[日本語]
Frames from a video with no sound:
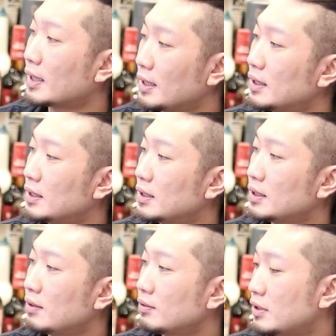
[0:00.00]
かな
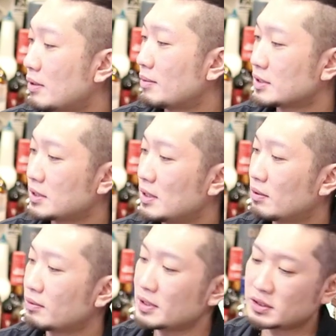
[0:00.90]
で売ってます。
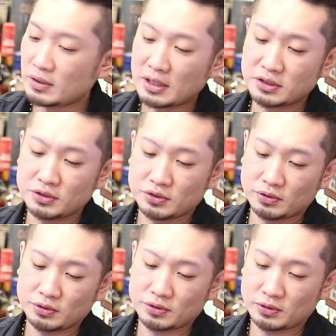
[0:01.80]
これは一応白州
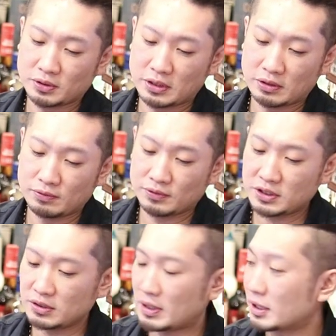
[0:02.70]
蒸留所っていう
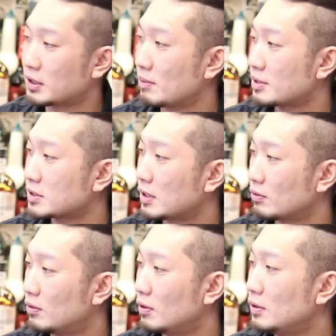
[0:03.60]
シール貼ってますけ
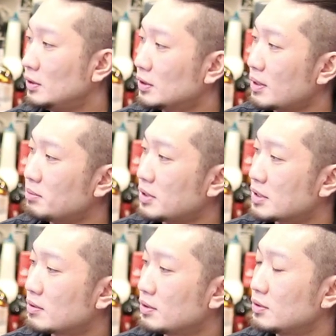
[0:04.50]
ど、多分
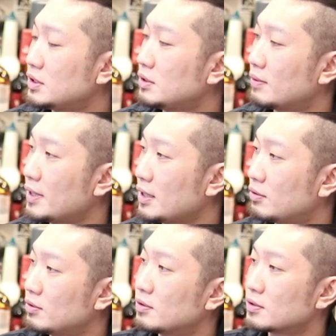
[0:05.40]
ねそういうシールはな
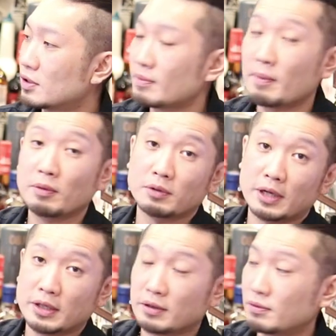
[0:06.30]
くそのまま送
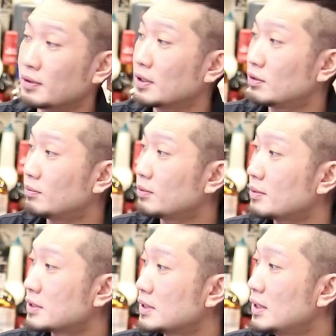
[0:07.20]
られてくるんだと思い
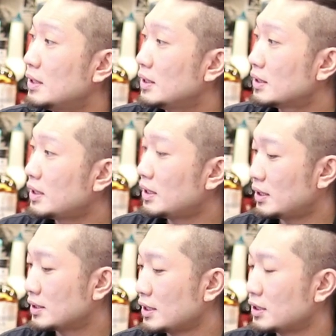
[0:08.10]
ます。
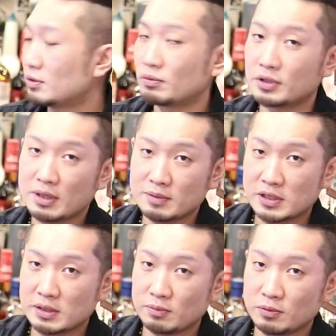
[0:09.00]
でさっきのこの山
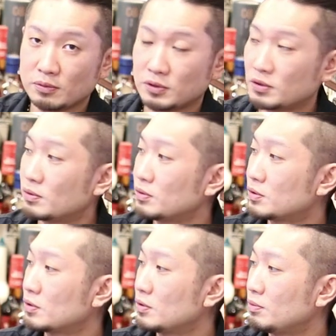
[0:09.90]
崎蒸留
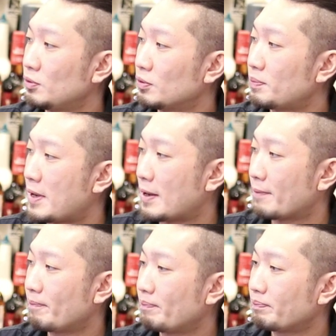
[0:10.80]
所の
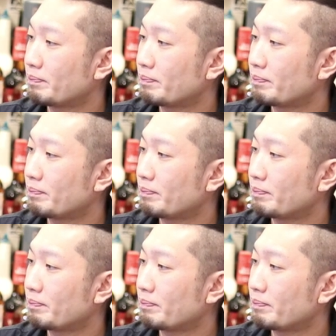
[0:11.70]
ボールペン、